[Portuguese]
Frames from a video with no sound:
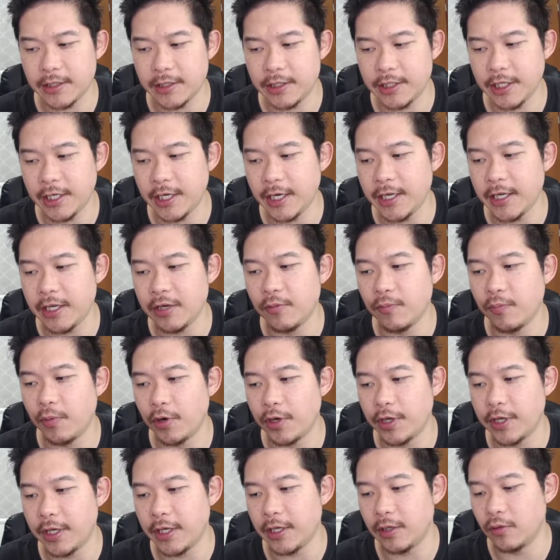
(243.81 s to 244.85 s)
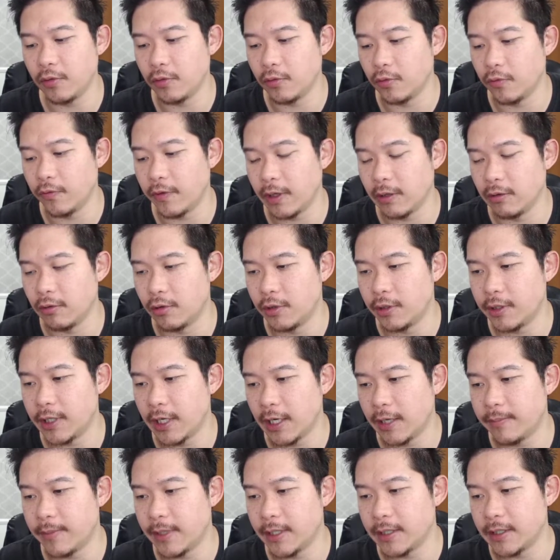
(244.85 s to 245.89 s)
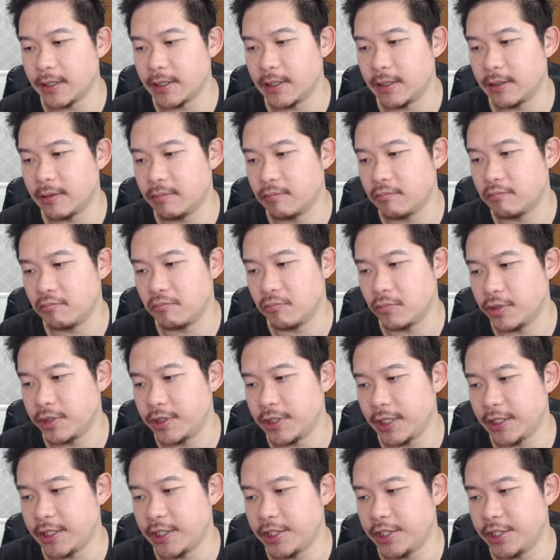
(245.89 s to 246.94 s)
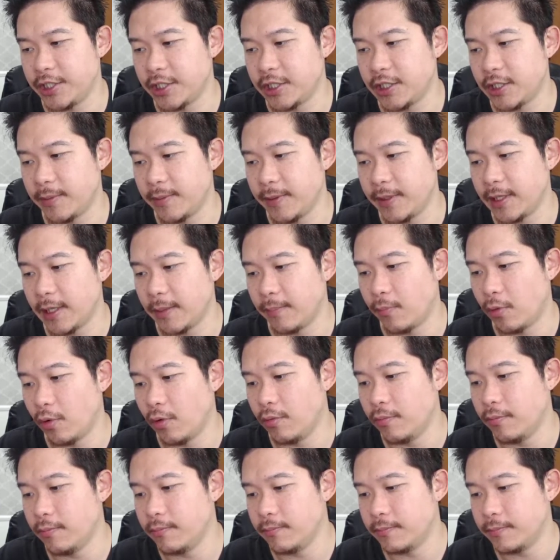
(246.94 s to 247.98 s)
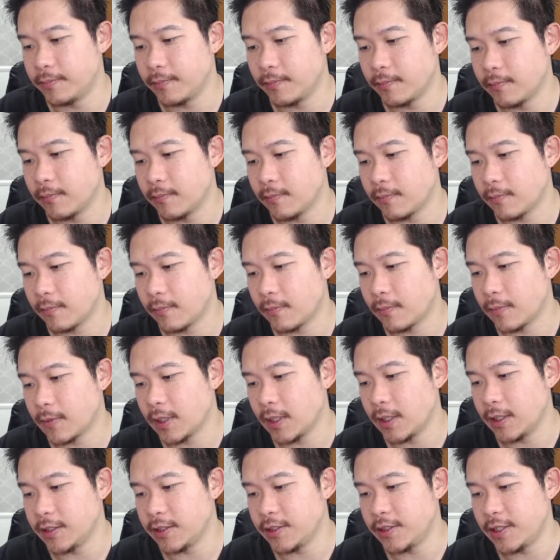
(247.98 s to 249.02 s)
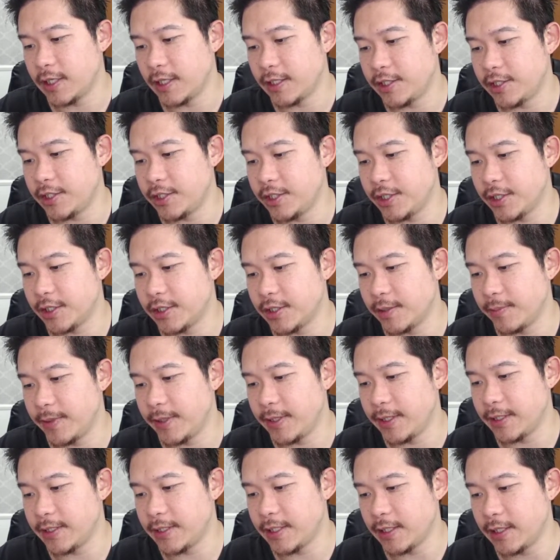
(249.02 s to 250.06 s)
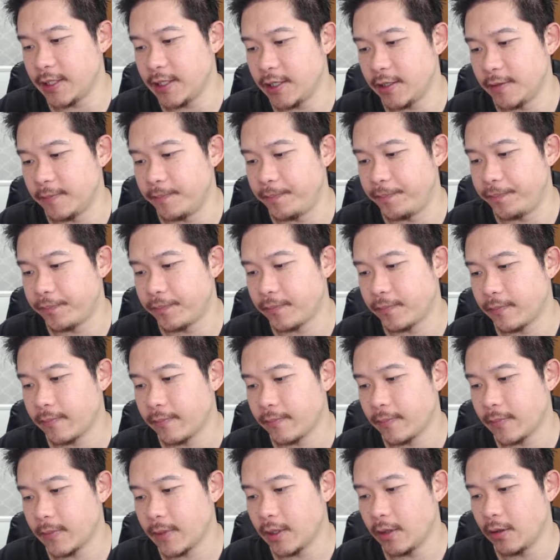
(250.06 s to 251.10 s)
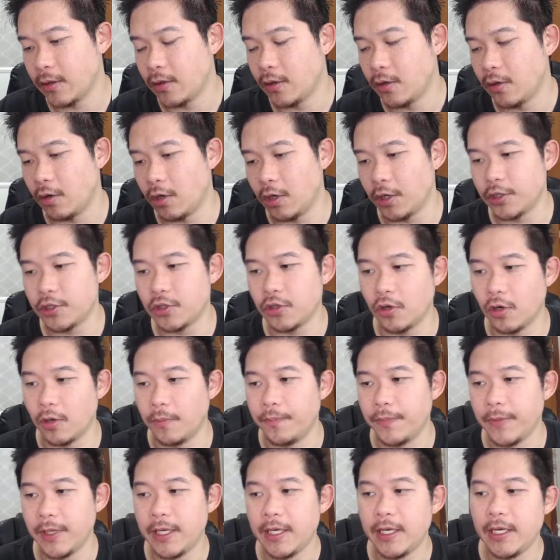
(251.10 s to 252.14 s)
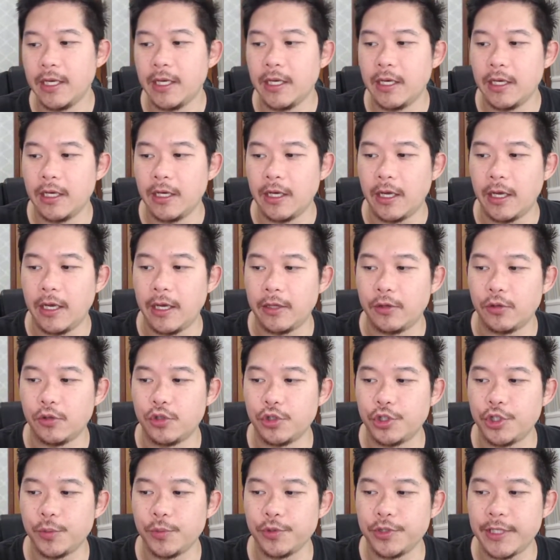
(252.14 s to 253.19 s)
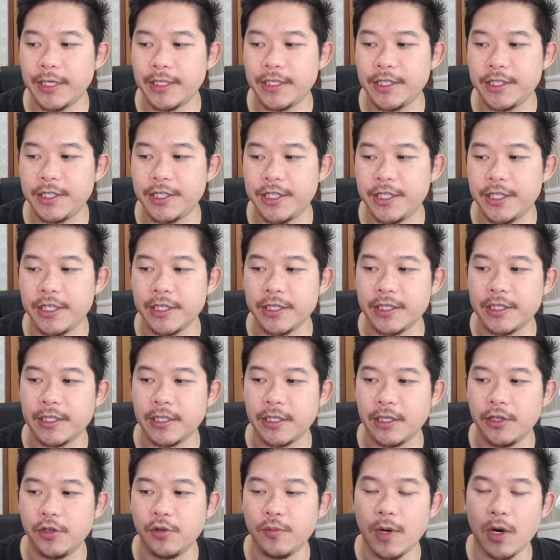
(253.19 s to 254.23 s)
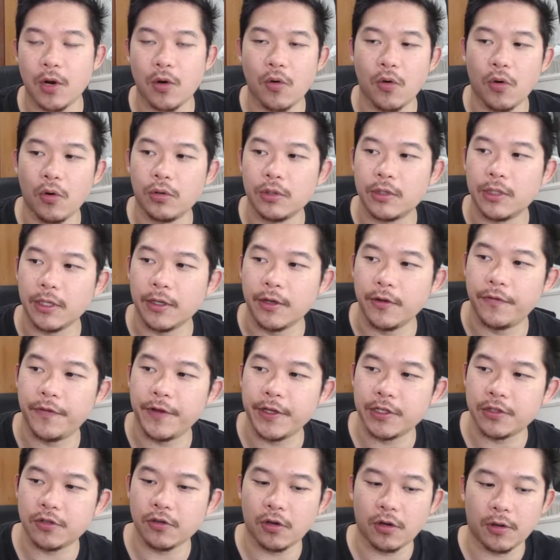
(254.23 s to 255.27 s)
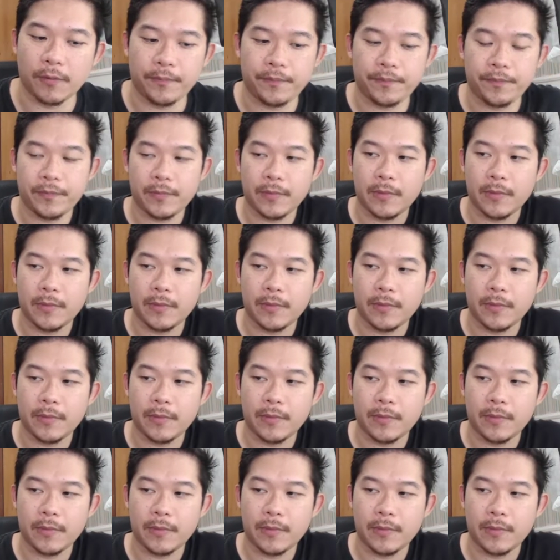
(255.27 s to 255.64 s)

Tira aí um pouquinho do, do valor, tá? Mas 7 dias também tá bom. 7 dias também nesse aqui. Olha só, é, nos últimos sete dias, em uma conta, eu fiz, ó.